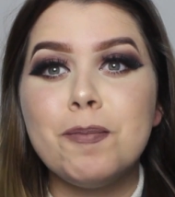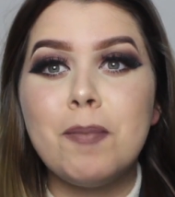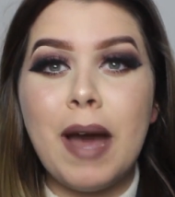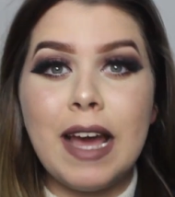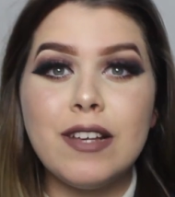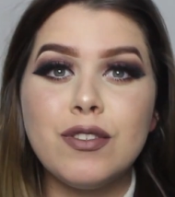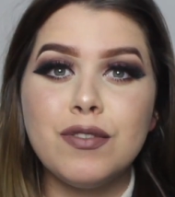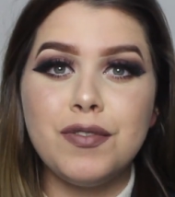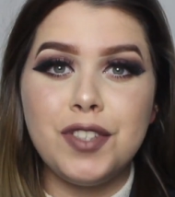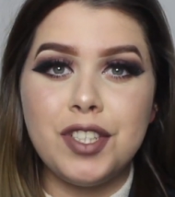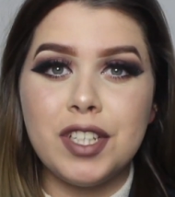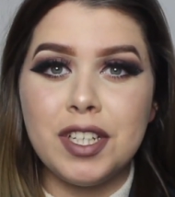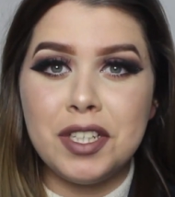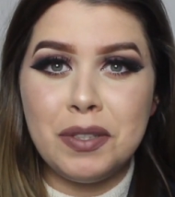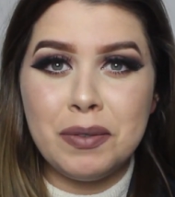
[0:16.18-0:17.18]
Mais um
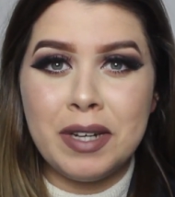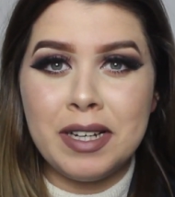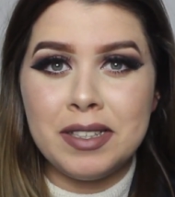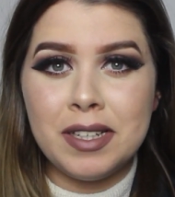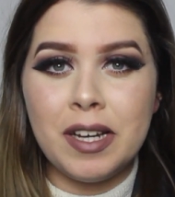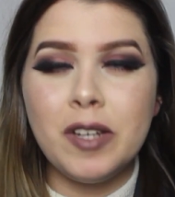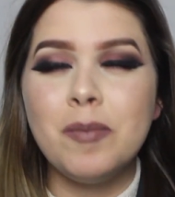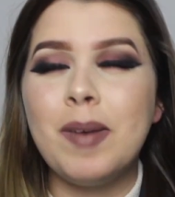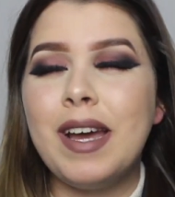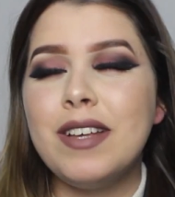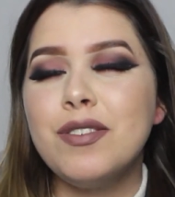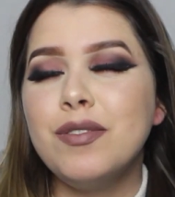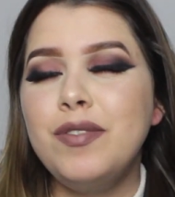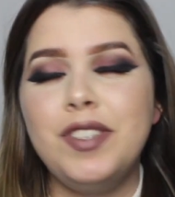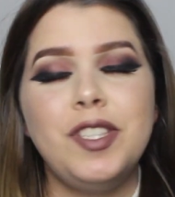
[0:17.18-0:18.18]
vídeo aqui no canal e
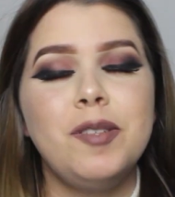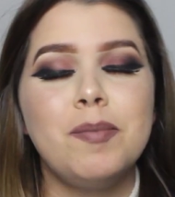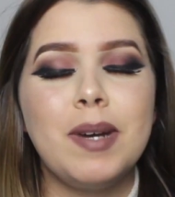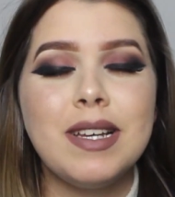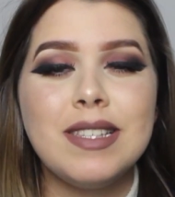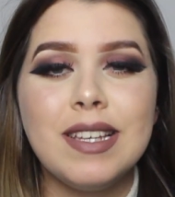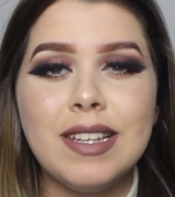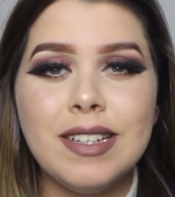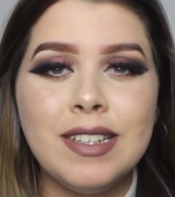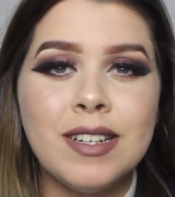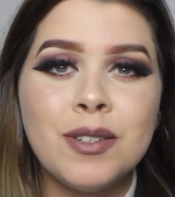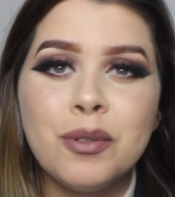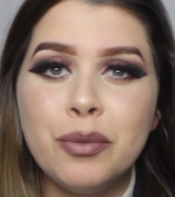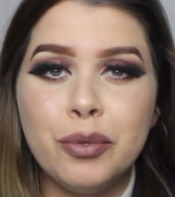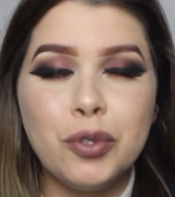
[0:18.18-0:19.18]
mais um vídeo em parceria
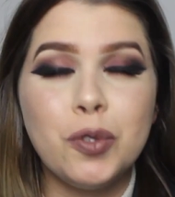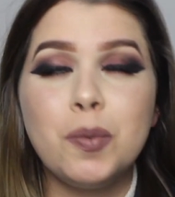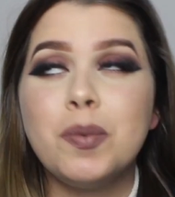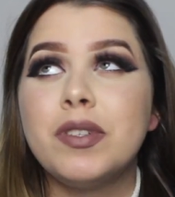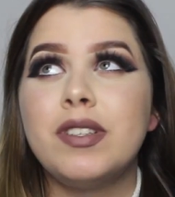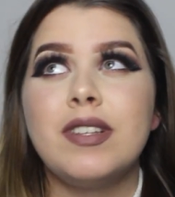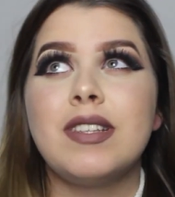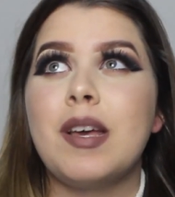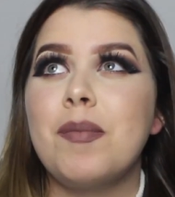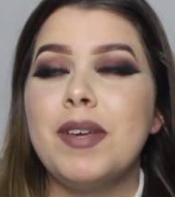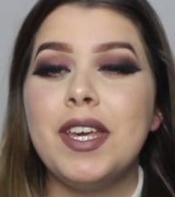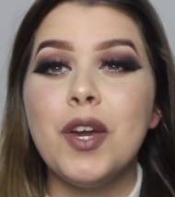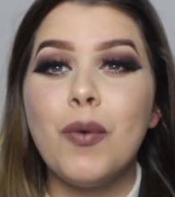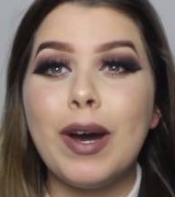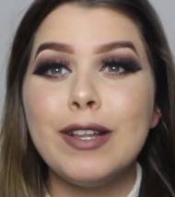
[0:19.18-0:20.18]
com um grupo que vocês sabem
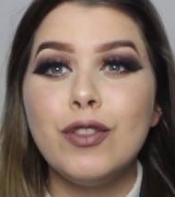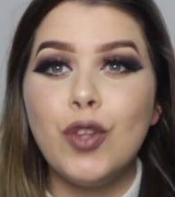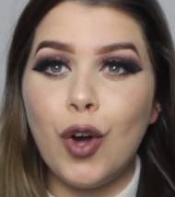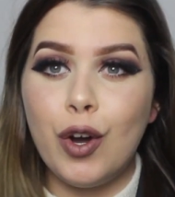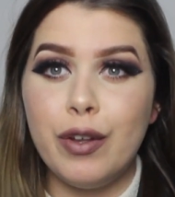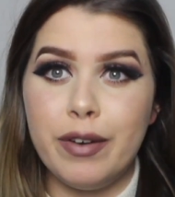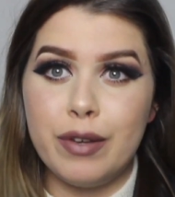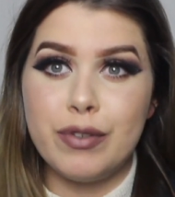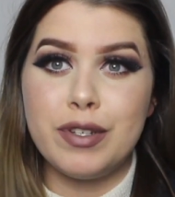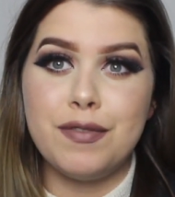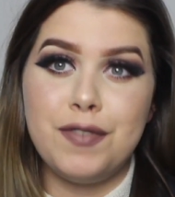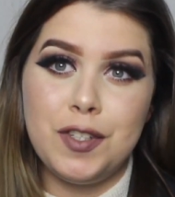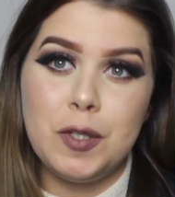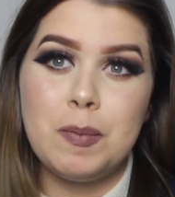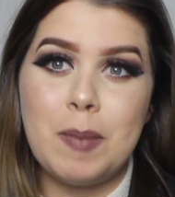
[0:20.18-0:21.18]
que eu adoro, que eu já
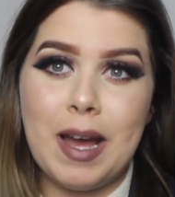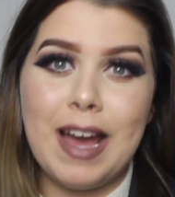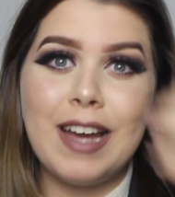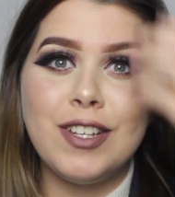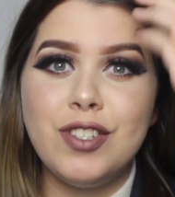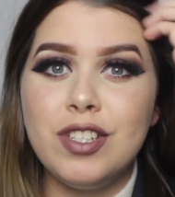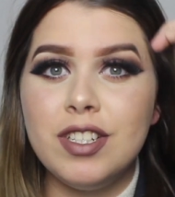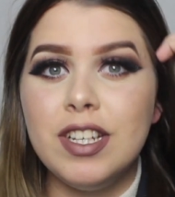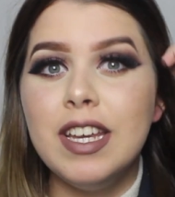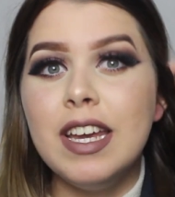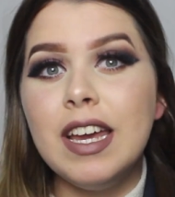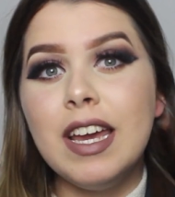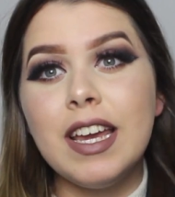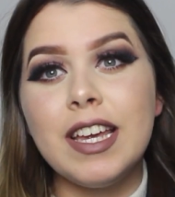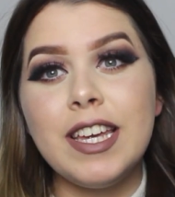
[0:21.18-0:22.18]
fiz parte,
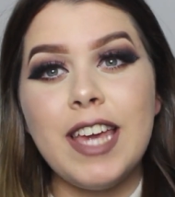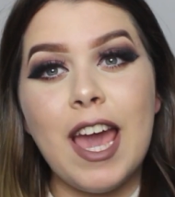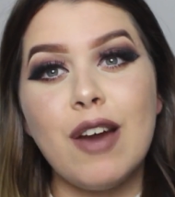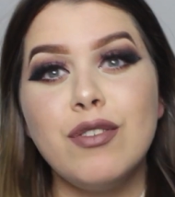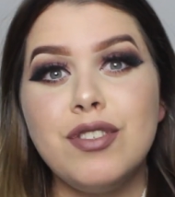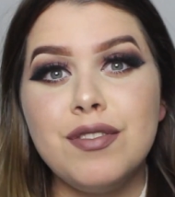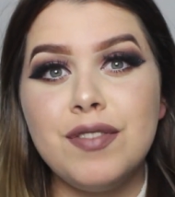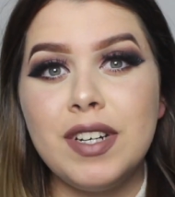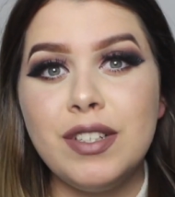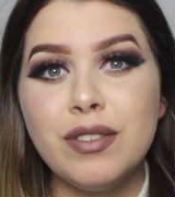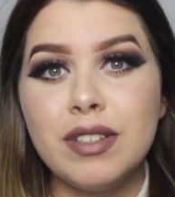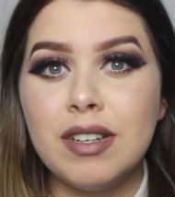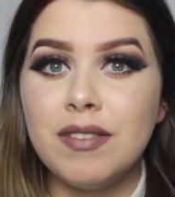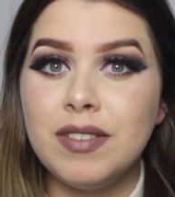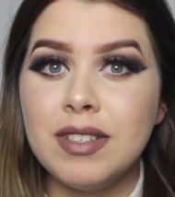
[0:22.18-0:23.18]
que é o
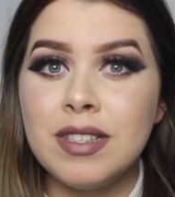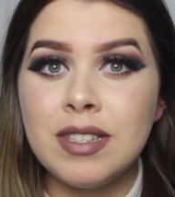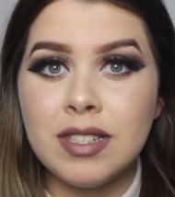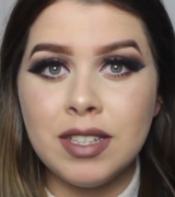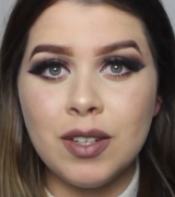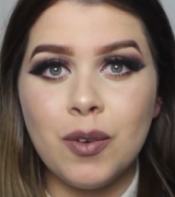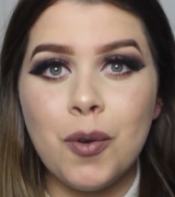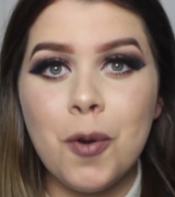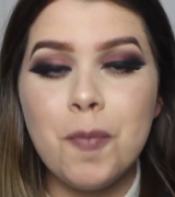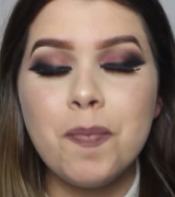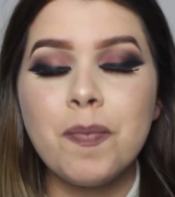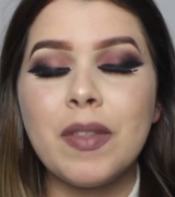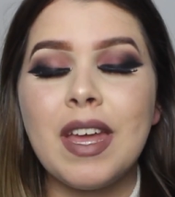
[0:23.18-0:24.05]
Divando na 25.